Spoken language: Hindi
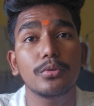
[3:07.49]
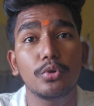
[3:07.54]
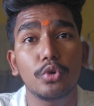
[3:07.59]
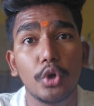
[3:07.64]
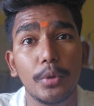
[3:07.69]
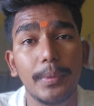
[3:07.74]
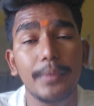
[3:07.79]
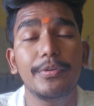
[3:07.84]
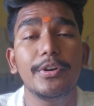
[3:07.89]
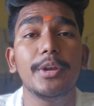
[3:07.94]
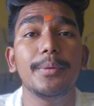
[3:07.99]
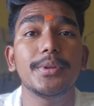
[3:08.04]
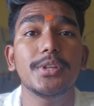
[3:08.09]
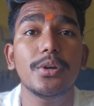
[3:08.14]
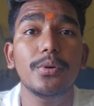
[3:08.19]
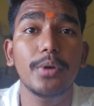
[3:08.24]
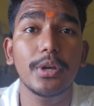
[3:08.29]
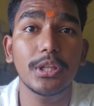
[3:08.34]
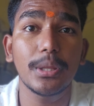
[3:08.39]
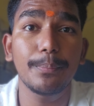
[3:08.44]
कोई भी फील्ड में
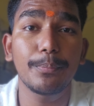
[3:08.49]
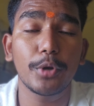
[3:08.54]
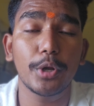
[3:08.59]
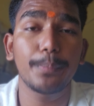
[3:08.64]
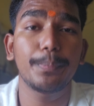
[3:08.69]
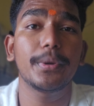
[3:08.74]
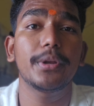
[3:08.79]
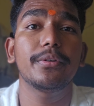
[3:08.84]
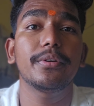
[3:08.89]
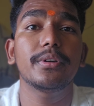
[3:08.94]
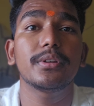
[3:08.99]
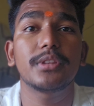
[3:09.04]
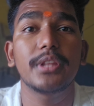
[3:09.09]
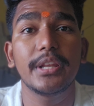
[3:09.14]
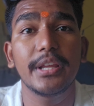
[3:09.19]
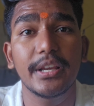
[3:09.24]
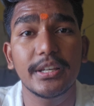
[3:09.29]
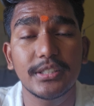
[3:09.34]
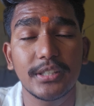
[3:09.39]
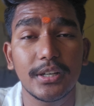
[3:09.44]
जाओ एकदम प्रॉपर
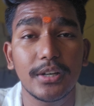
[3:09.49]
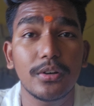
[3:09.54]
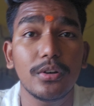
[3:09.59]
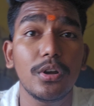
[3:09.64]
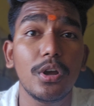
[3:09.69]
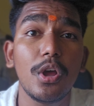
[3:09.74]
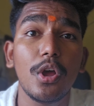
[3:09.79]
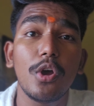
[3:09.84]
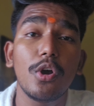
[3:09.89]
तरीके से करो